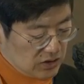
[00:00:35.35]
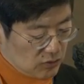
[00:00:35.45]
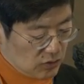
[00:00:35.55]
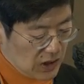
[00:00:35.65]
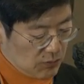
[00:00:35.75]

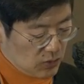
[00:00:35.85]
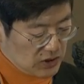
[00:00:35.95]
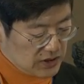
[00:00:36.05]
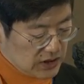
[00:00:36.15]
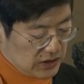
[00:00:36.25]

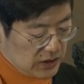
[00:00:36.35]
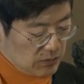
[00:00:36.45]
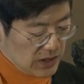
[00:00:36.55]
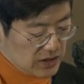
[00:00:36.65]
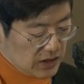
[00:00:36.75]

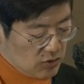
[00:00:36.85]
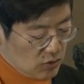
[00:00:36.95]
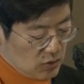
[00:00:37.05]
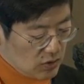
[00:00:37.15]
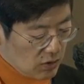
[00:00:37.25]
국가안보실장님의 이제
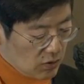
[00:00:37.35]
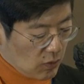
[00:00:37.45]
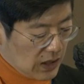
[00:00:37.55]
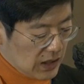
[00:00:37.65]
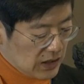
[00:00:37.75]

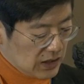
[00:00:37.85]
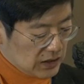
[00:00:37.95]
기조연설과